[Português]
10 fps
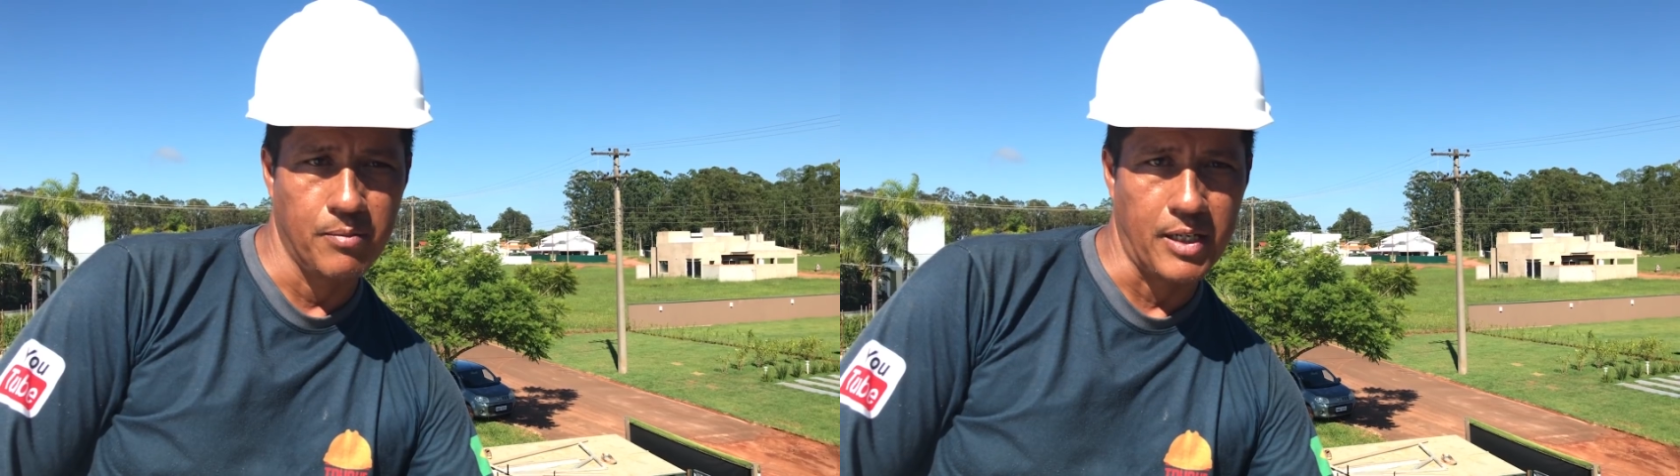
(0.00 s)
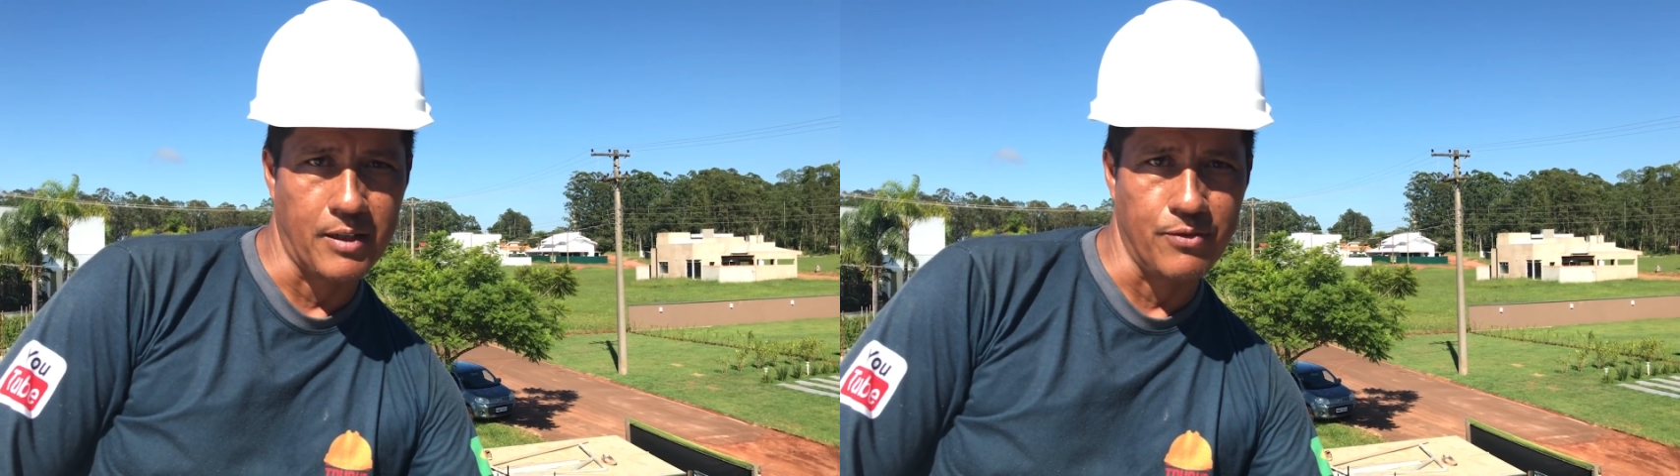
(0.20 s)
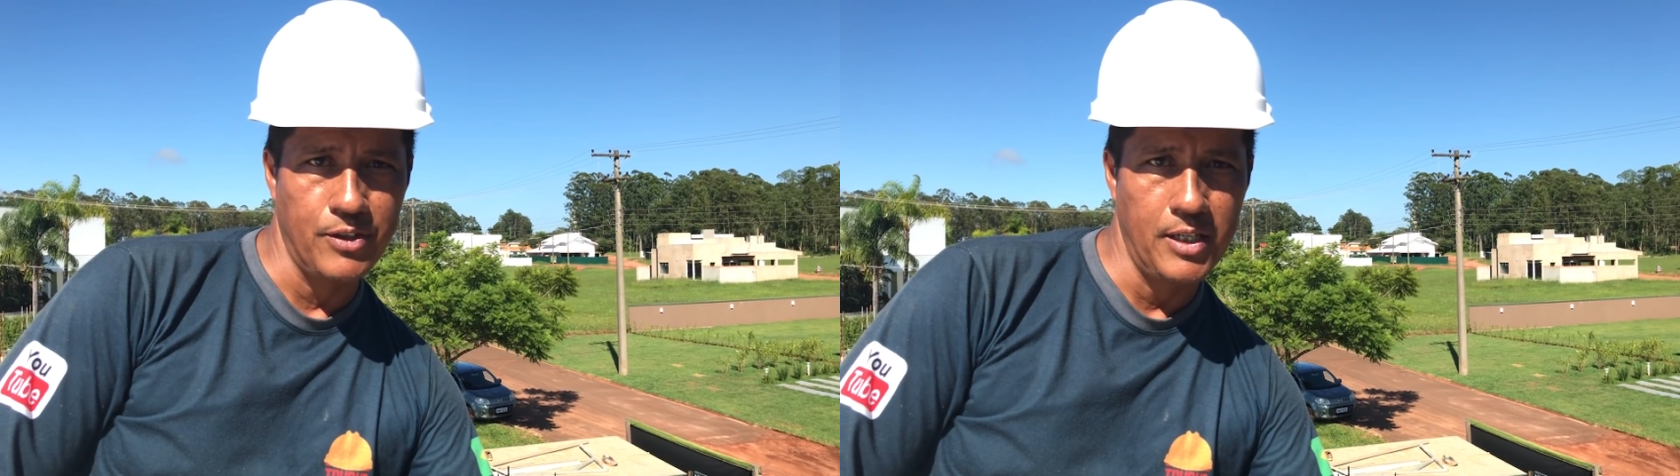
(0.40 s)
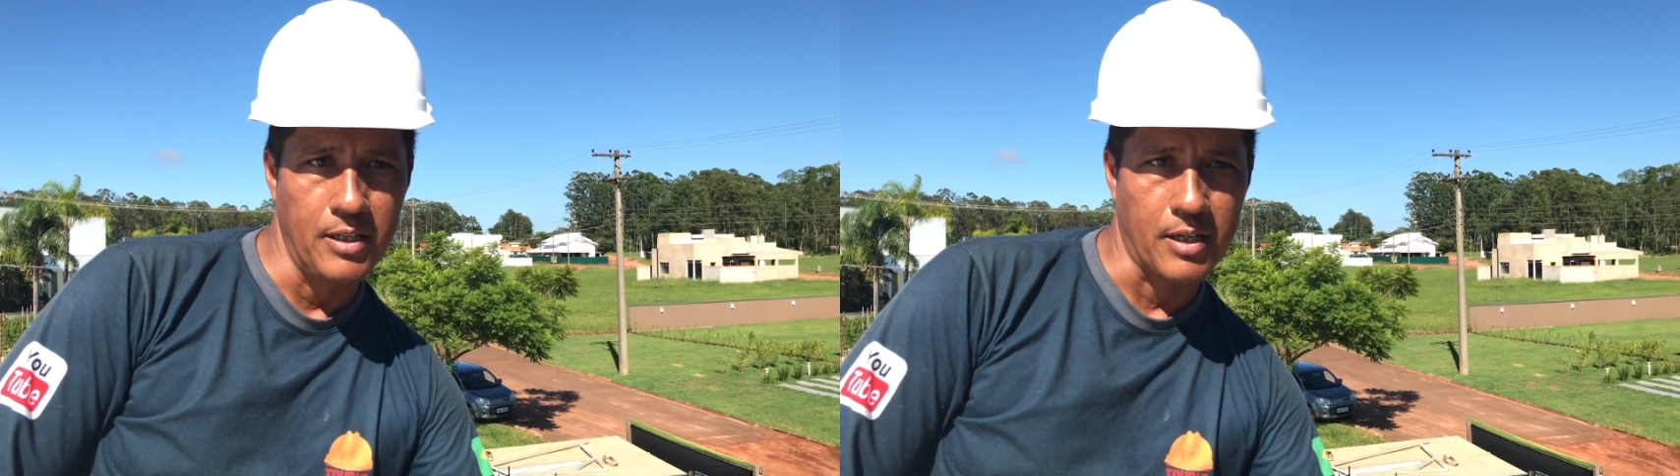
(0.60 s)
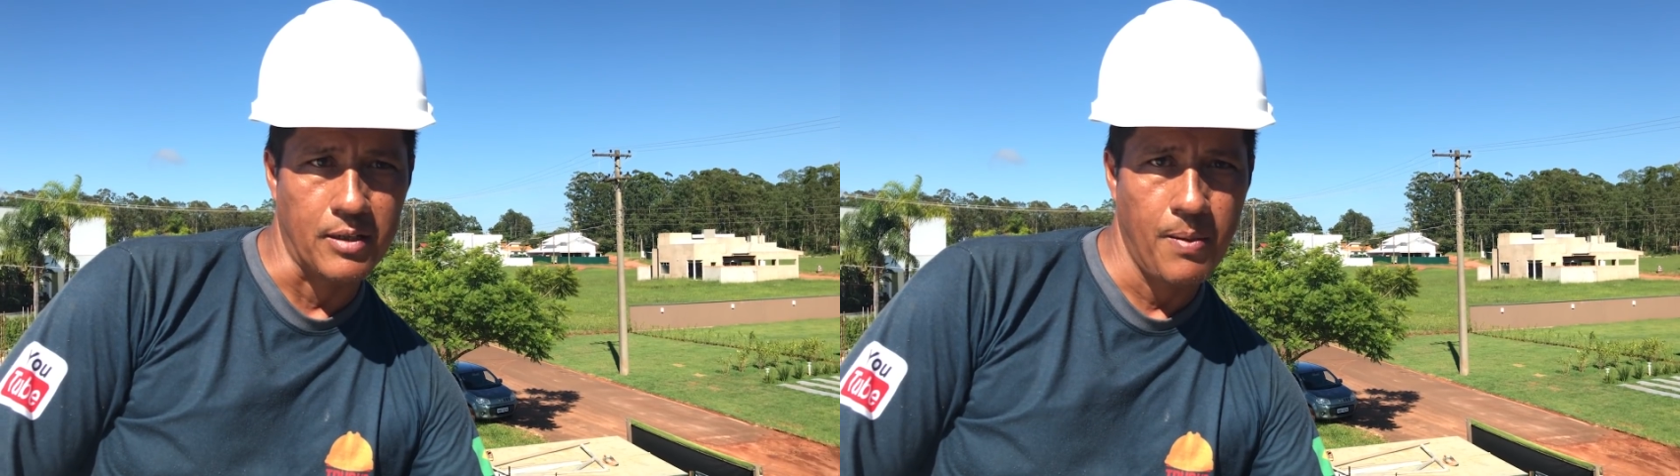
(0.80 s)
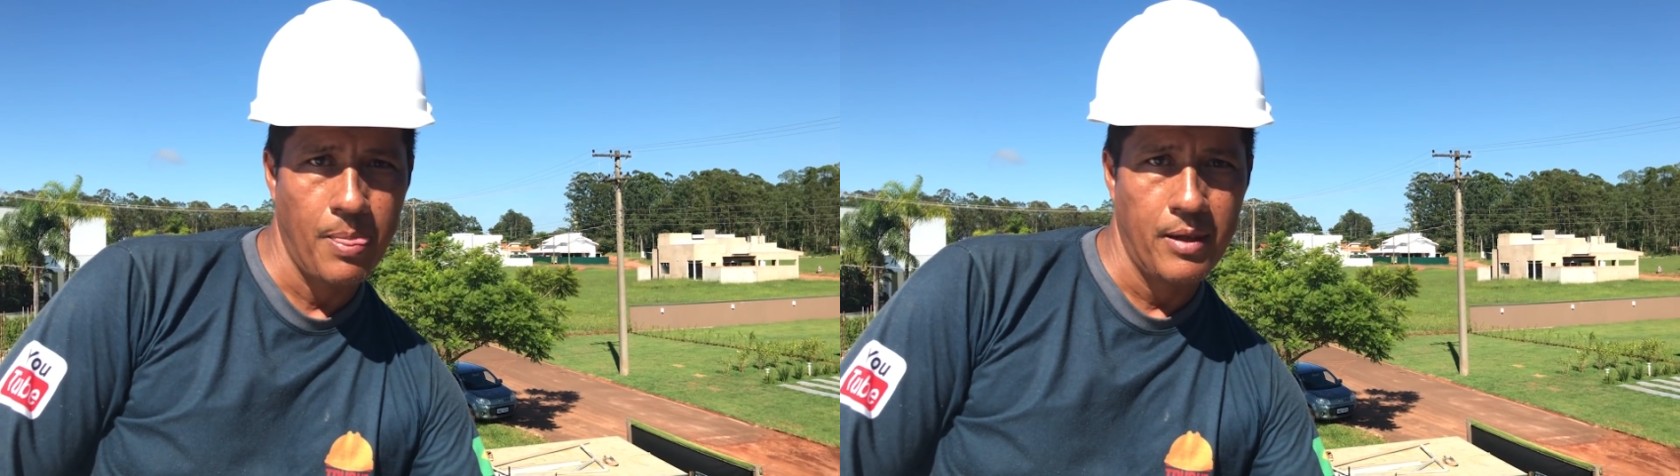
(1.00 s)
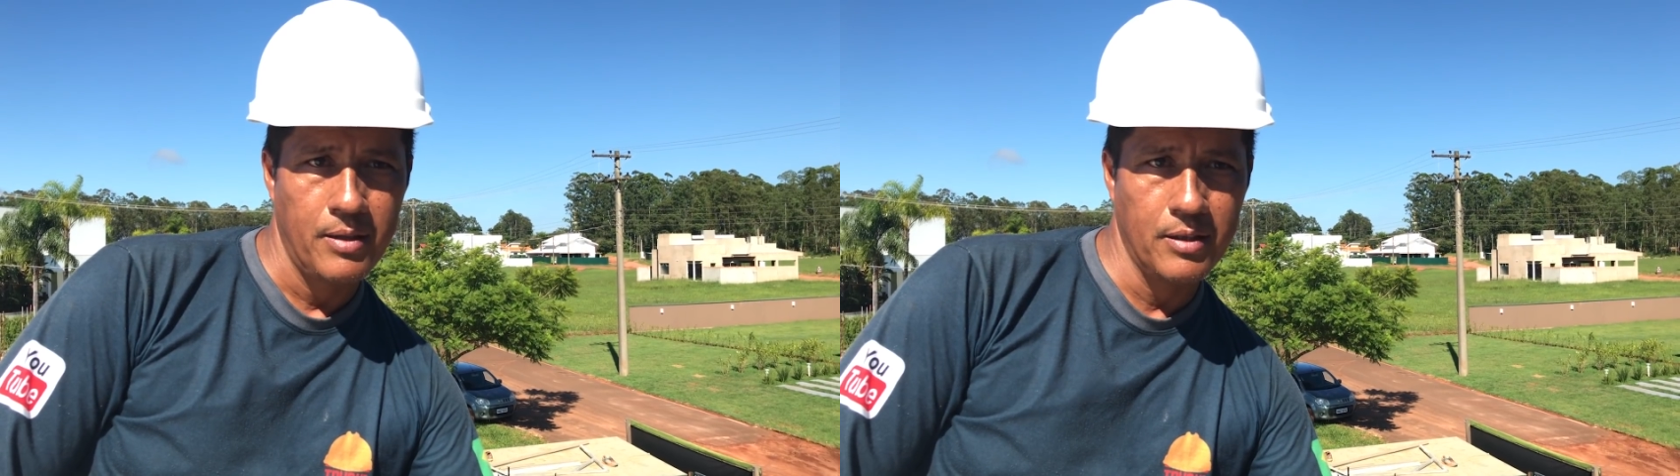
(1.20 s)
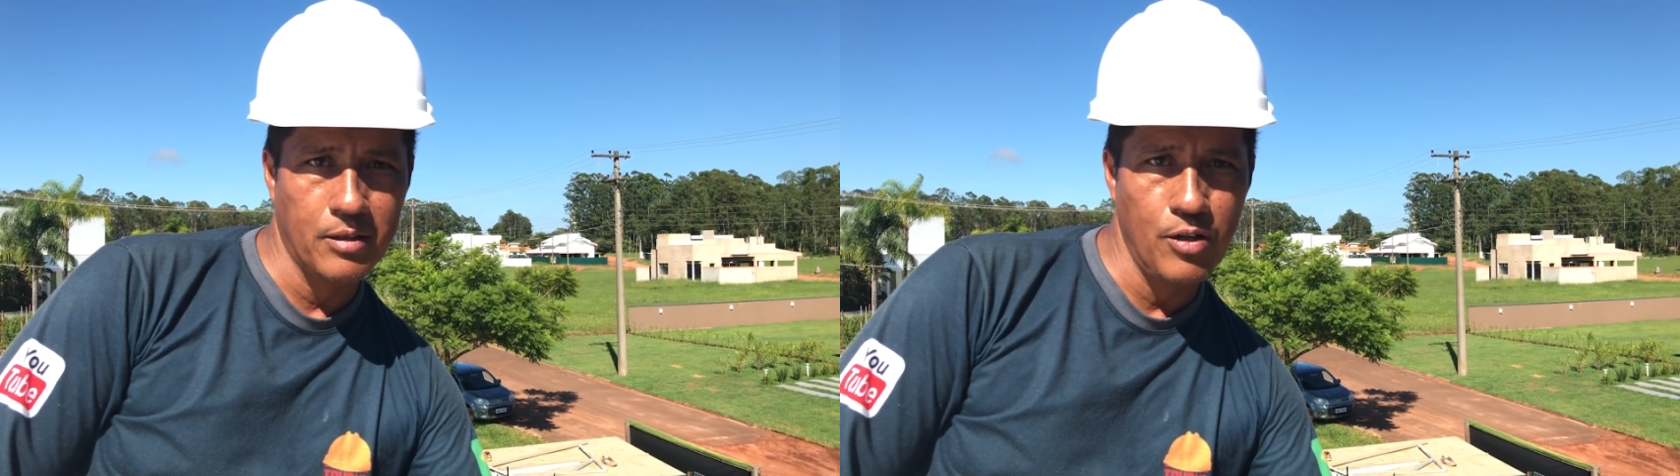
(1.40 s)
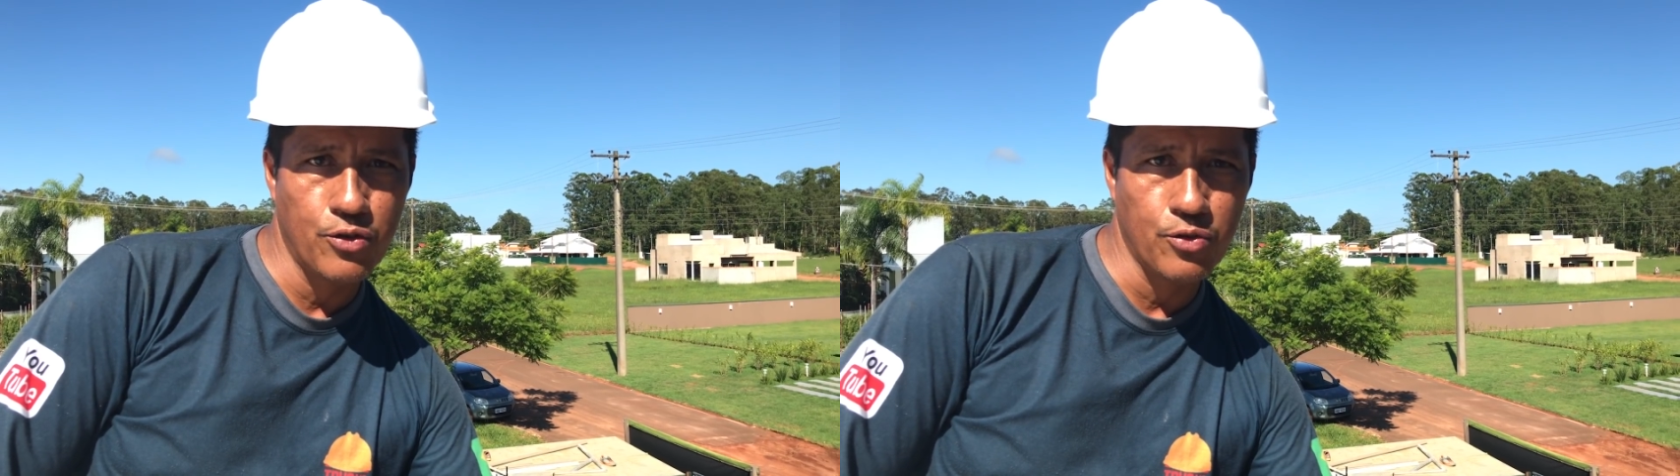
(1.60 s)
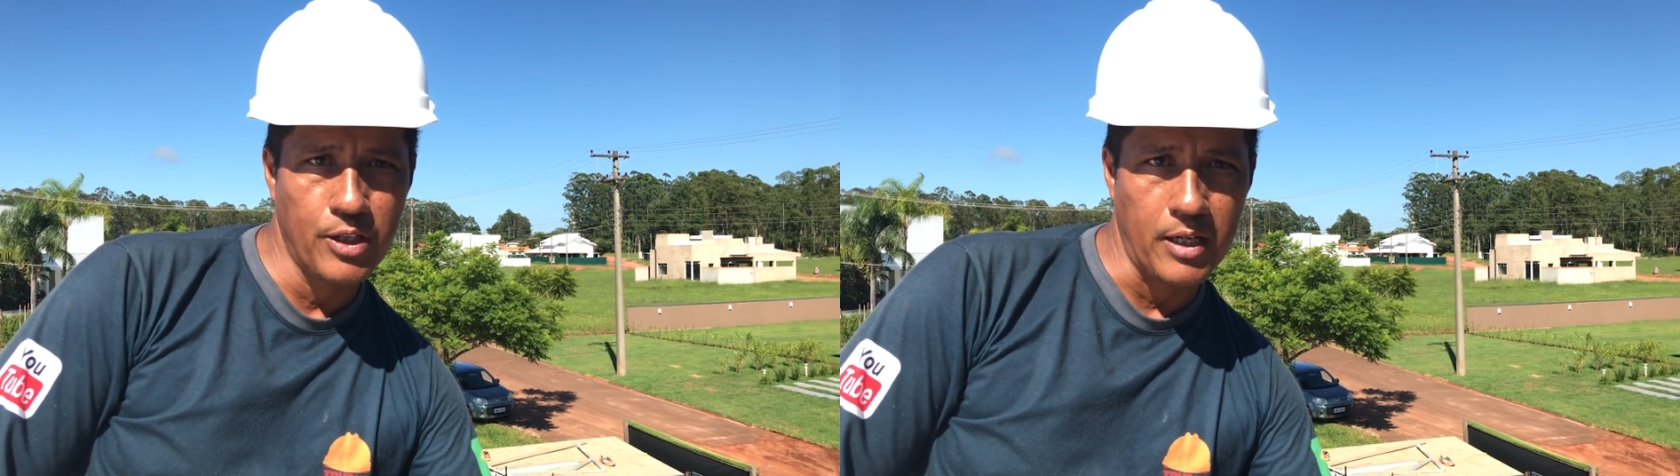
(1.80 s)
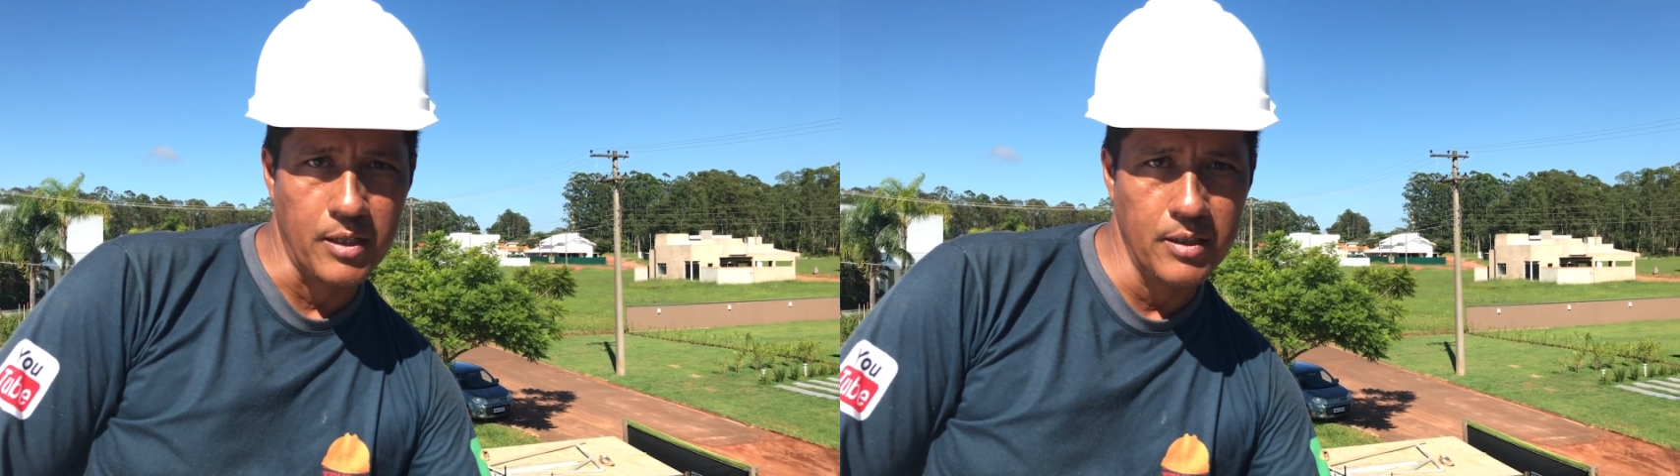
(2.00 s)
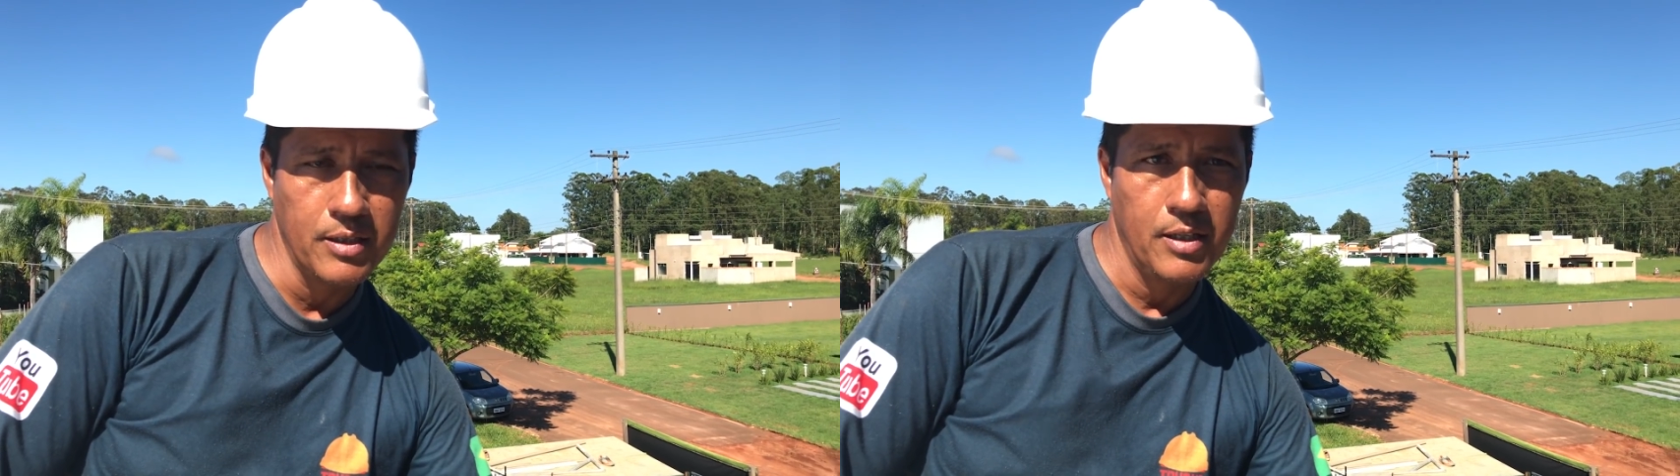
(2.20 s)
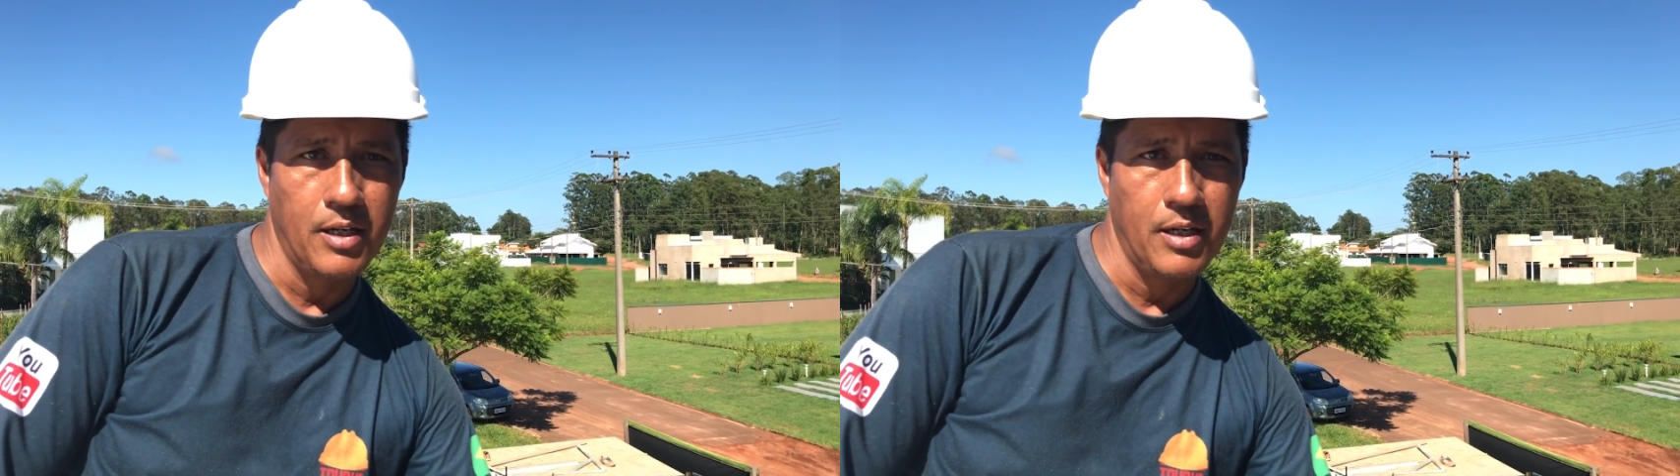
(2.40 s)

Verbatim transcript: Maravilha! Então é isso daí.